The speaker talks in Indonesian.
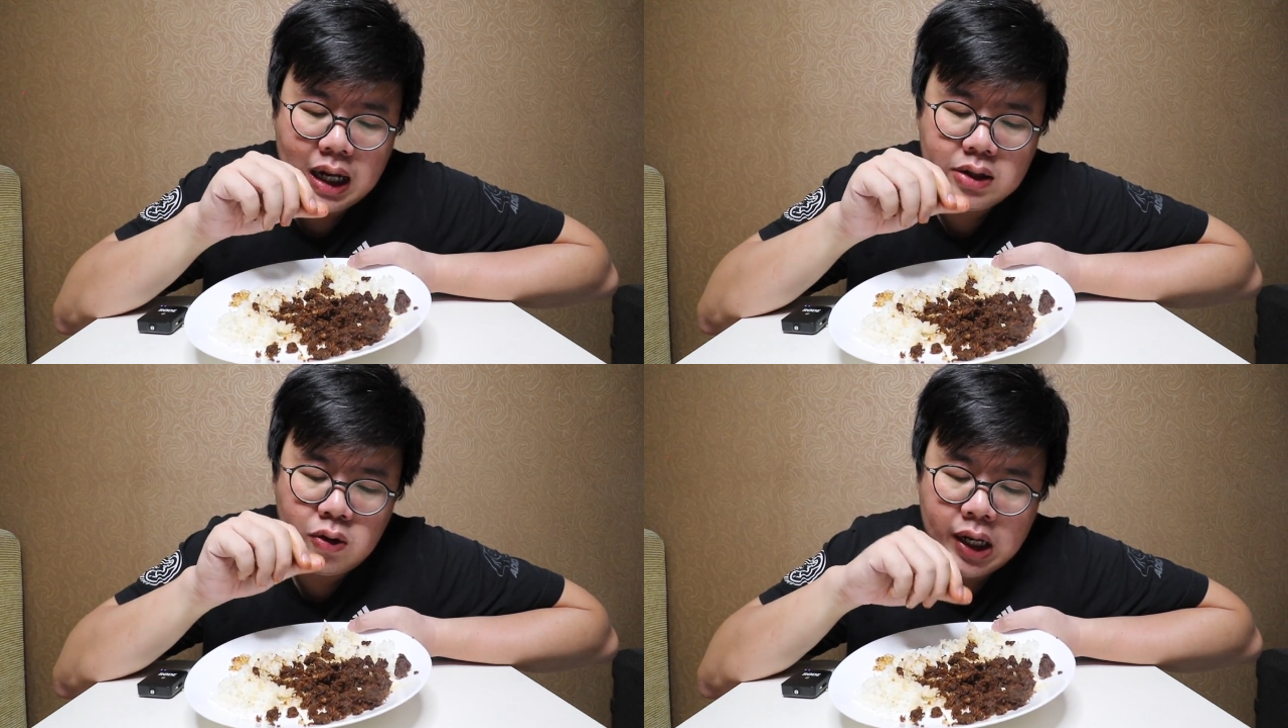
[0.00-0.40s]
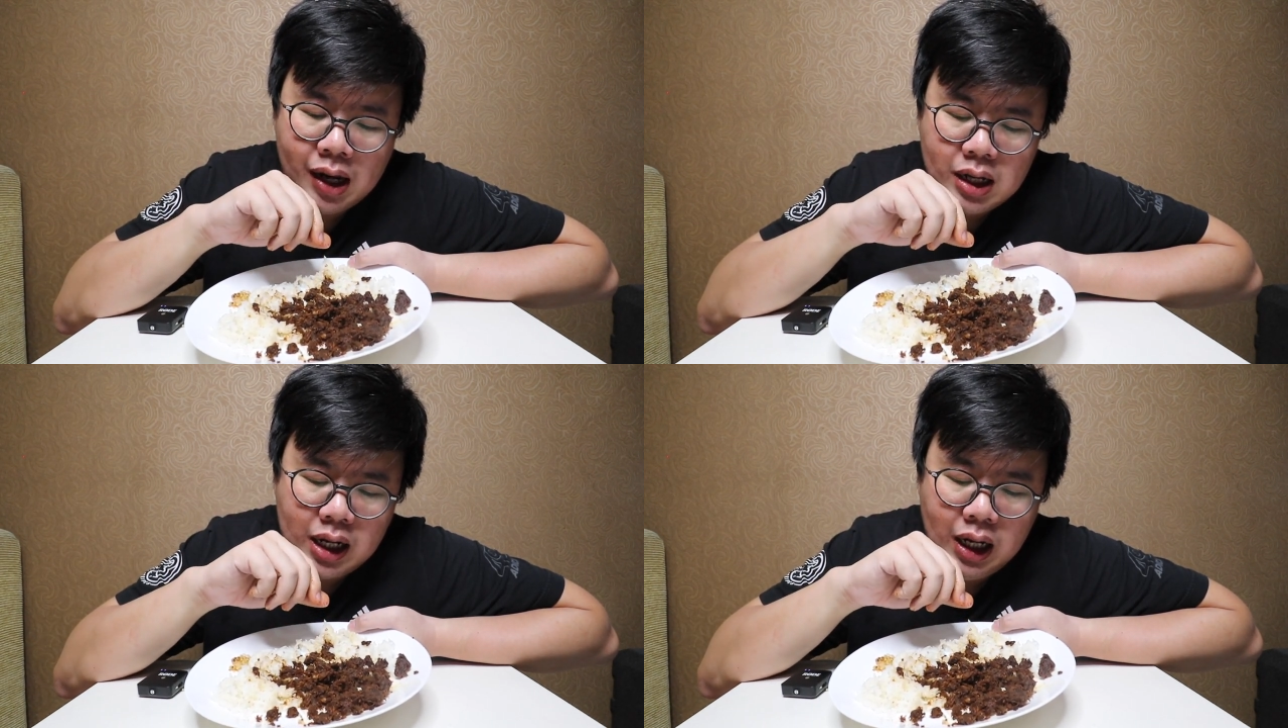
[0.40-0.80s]
tekstur
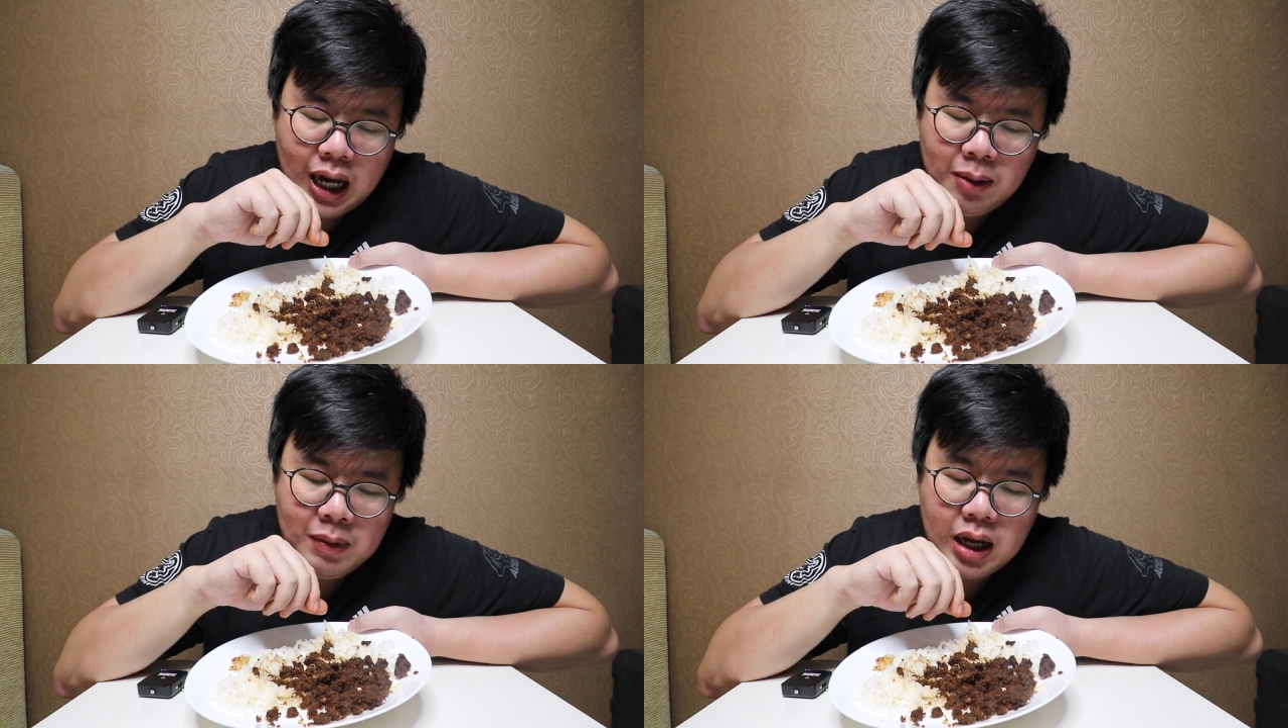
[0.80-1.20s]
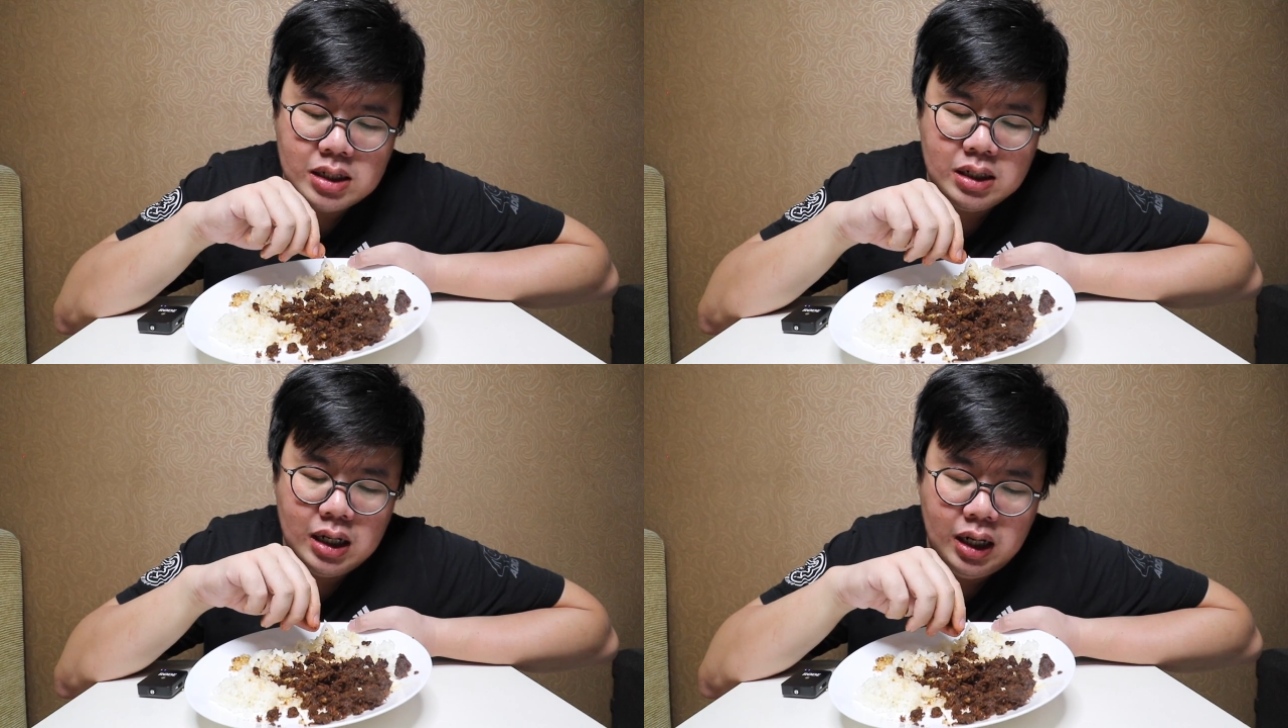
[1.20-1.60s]
daging ayam
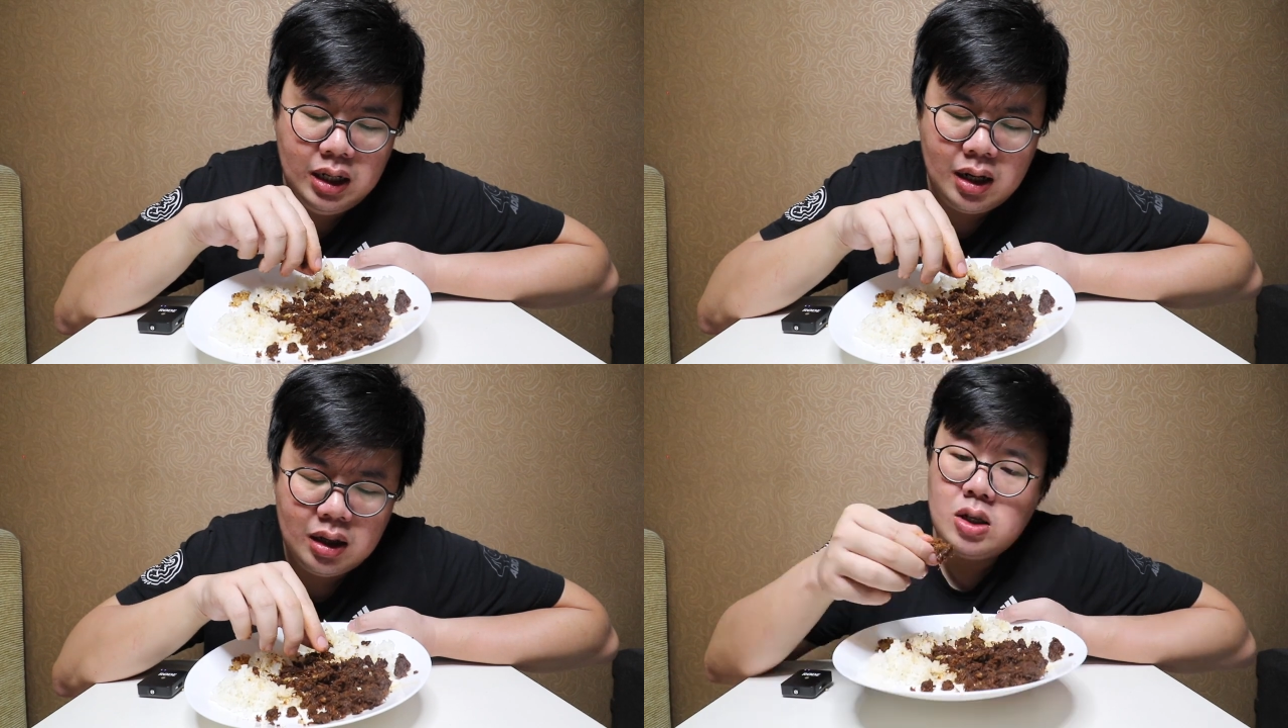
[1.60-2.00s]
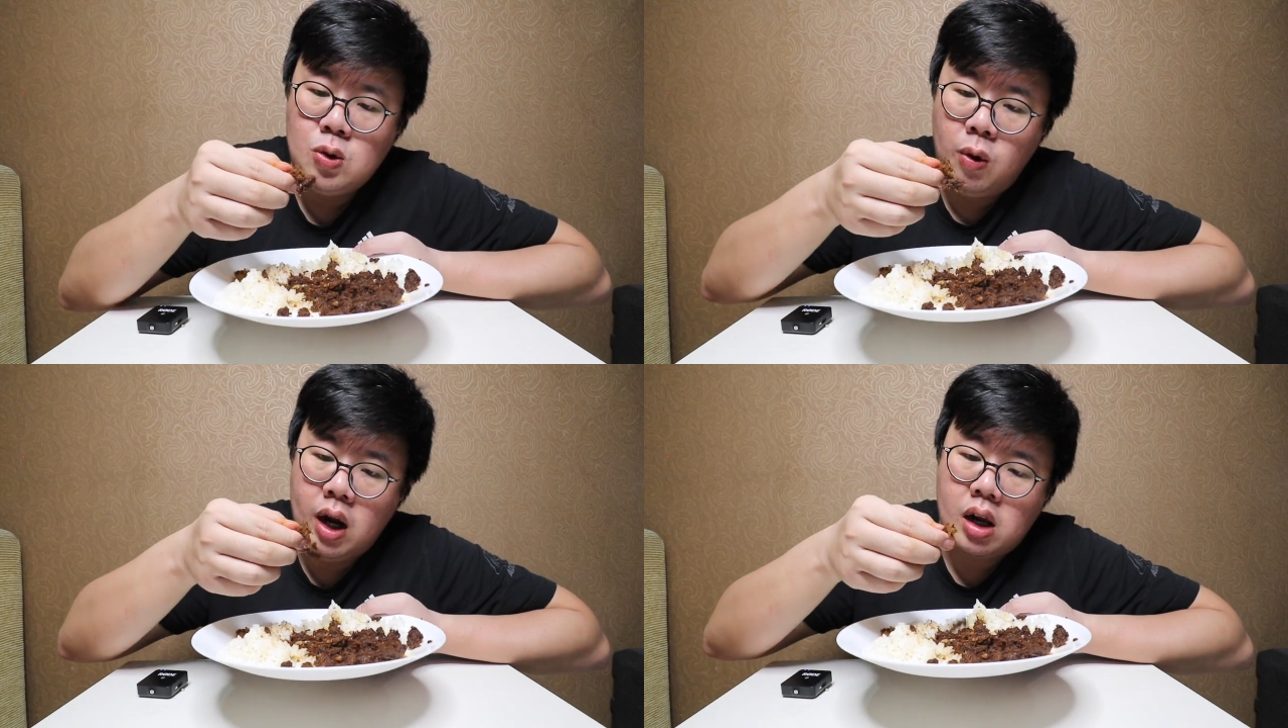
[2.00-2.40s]
guys jadi dia
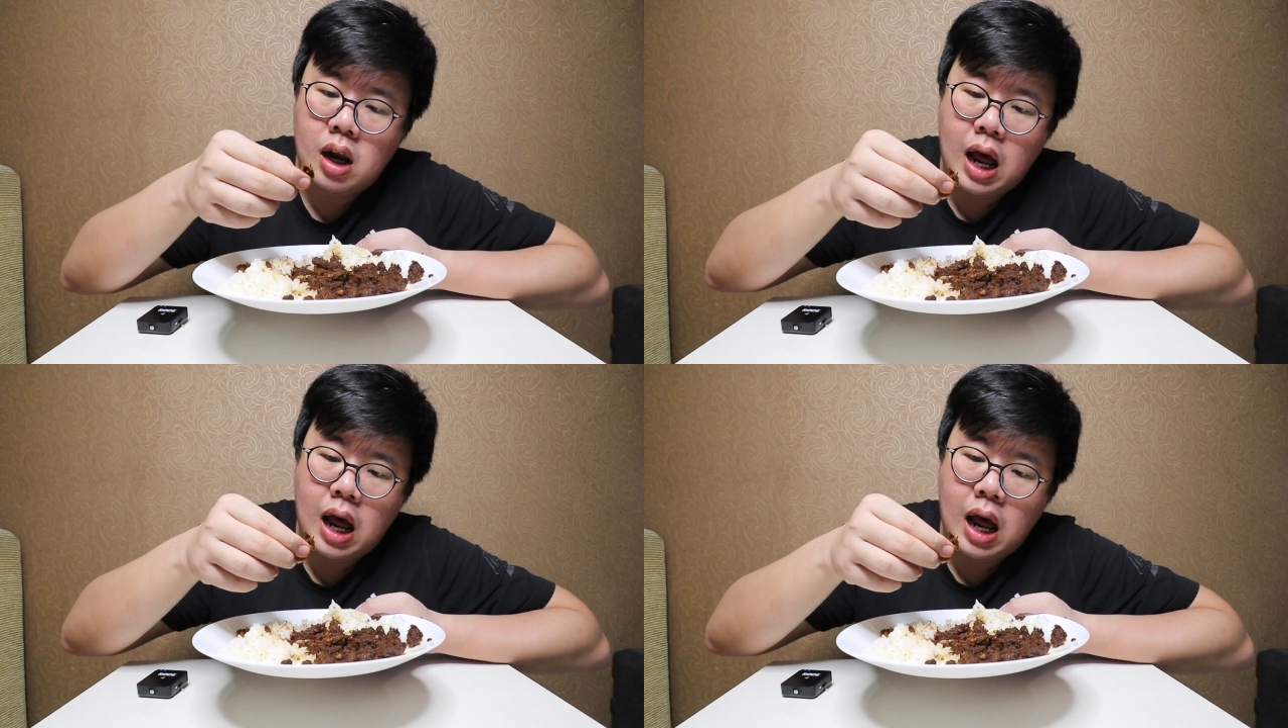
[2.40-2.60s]
suwir